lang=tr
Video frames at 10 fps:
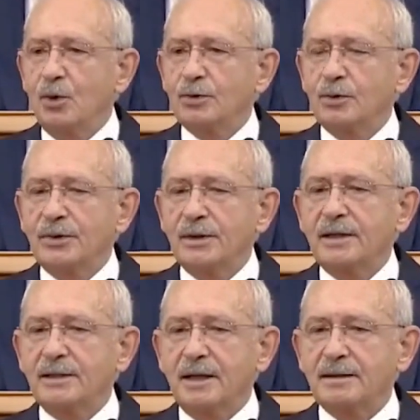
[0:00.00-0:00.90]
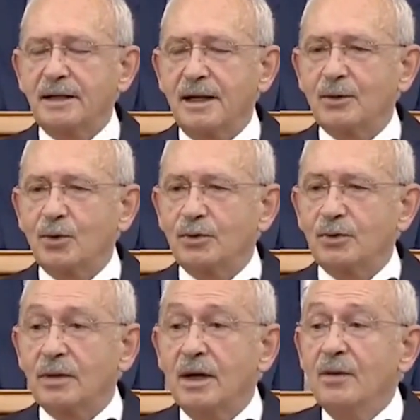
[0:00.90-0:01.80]
olduğunu, ne kadar değerli
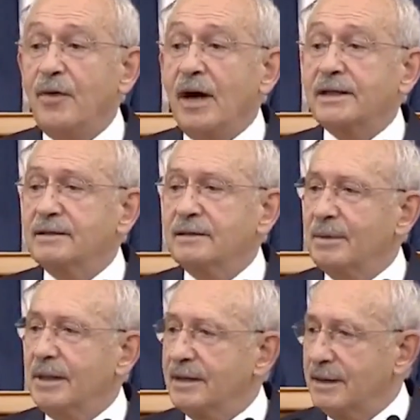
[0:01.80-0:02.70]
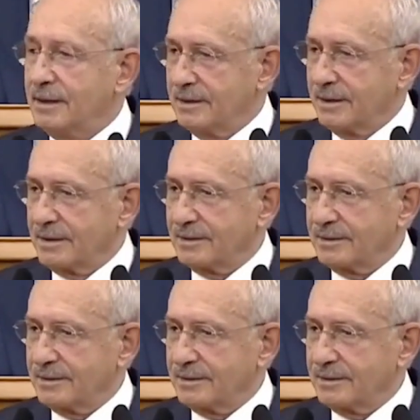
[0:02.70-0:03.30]
olduğunu farkında bile değiller.